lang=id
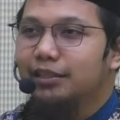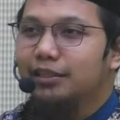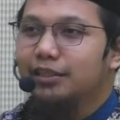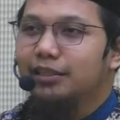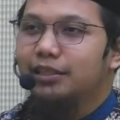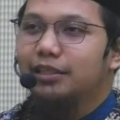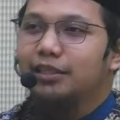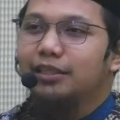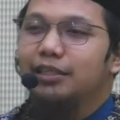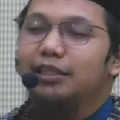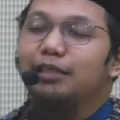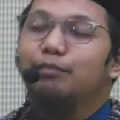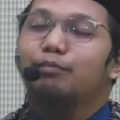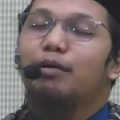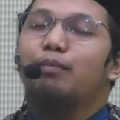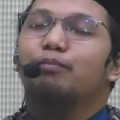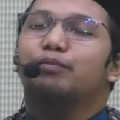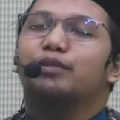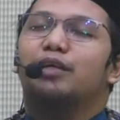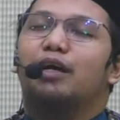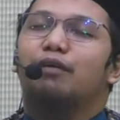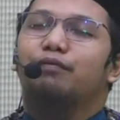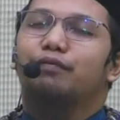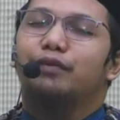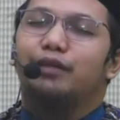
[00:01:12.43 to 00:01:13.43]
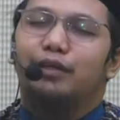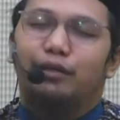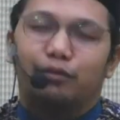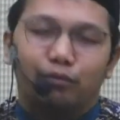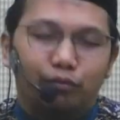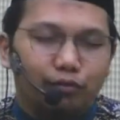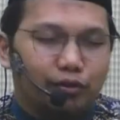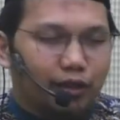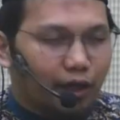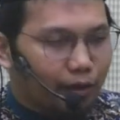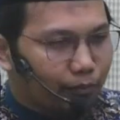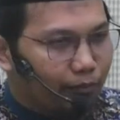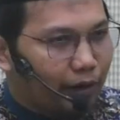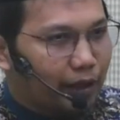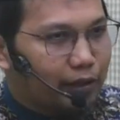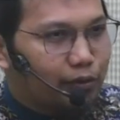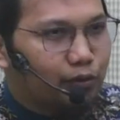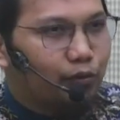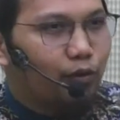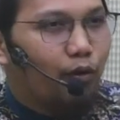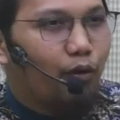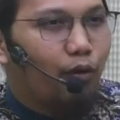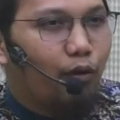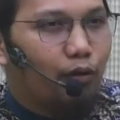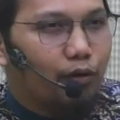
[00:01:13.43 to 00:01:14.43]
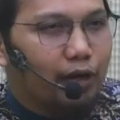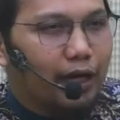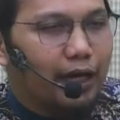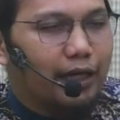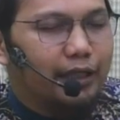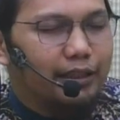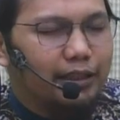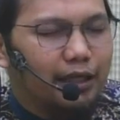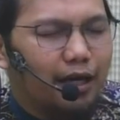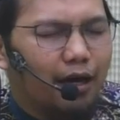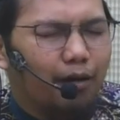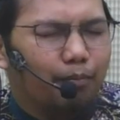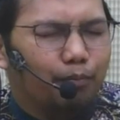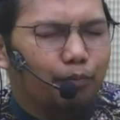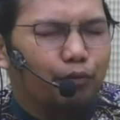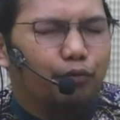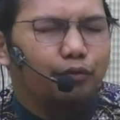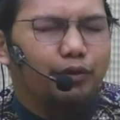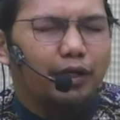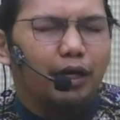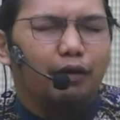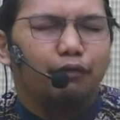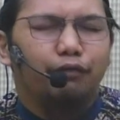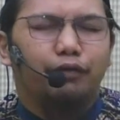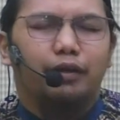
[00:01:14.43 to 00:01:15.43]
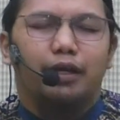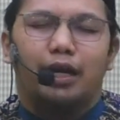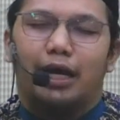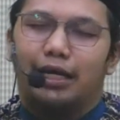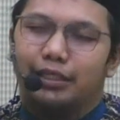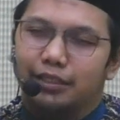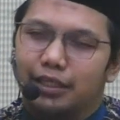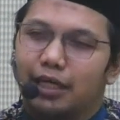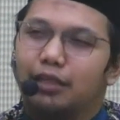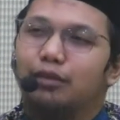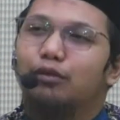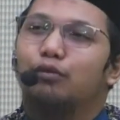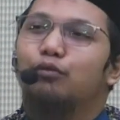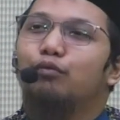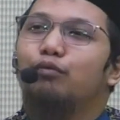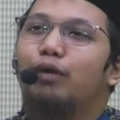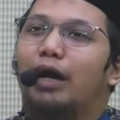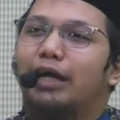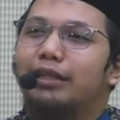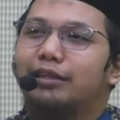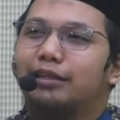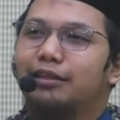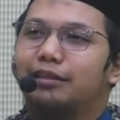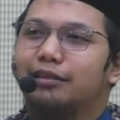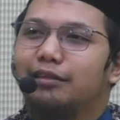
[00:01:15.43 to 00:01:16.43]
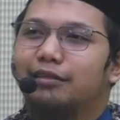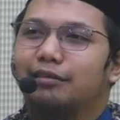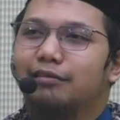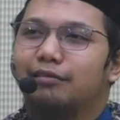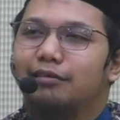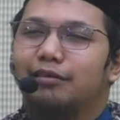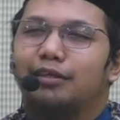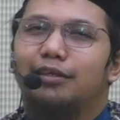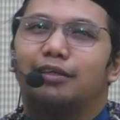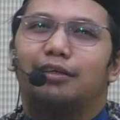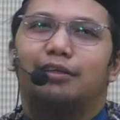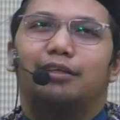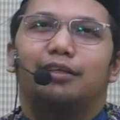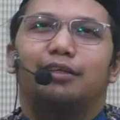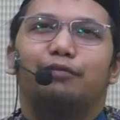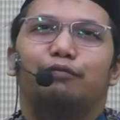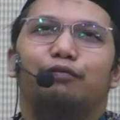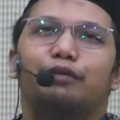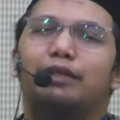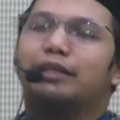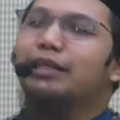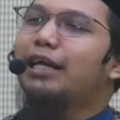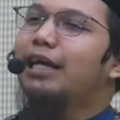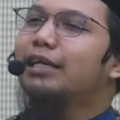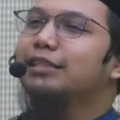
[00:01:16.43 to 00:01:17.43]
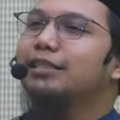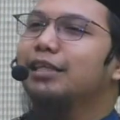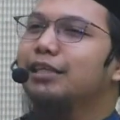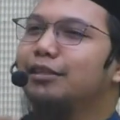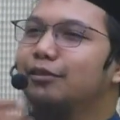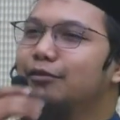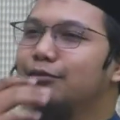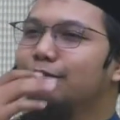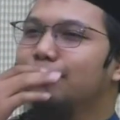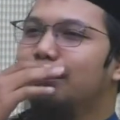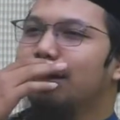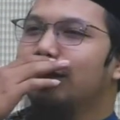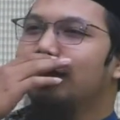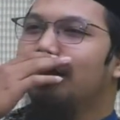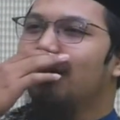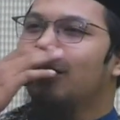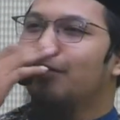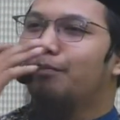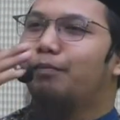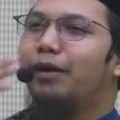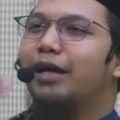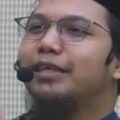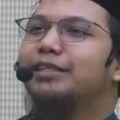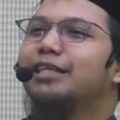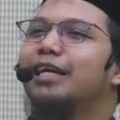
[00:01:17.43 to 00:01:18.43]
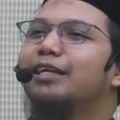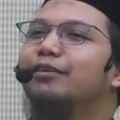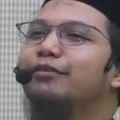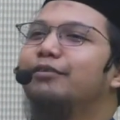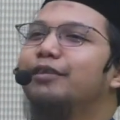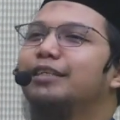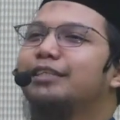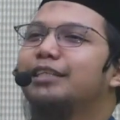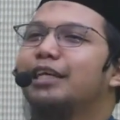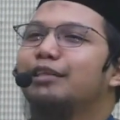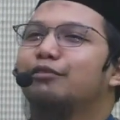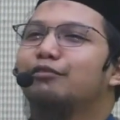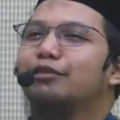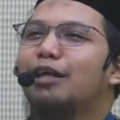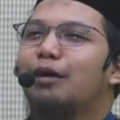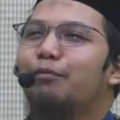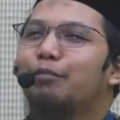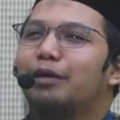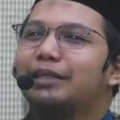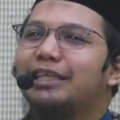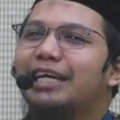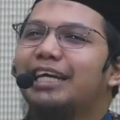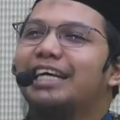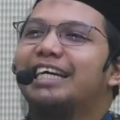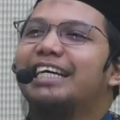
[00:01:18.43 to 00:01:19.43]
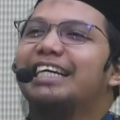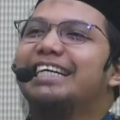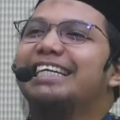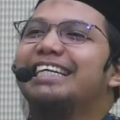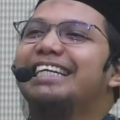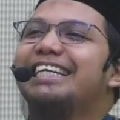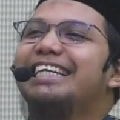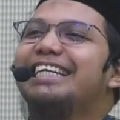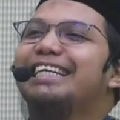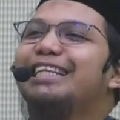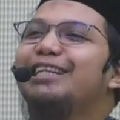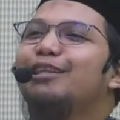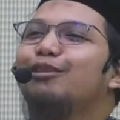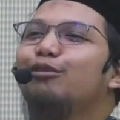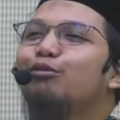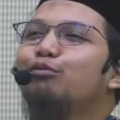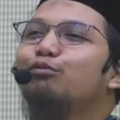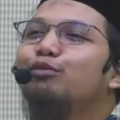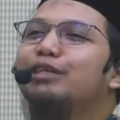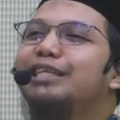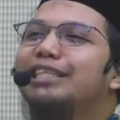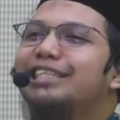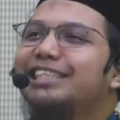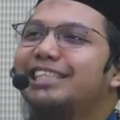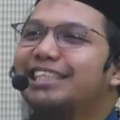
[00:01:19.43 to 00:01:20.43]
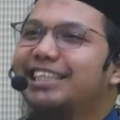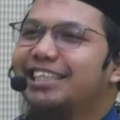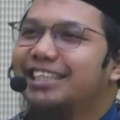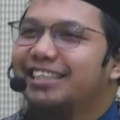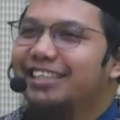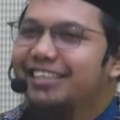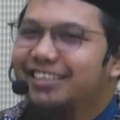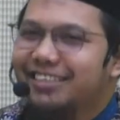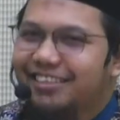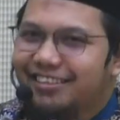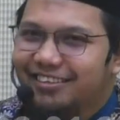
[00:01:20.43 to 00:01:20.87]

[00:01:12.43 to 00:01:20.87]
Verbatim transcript: Ya, Imam Syafi'i itu termasuk orang yang punya firasat kuat. Firasat itu kan kalau bahasa Indonesia itu namanya intuisi.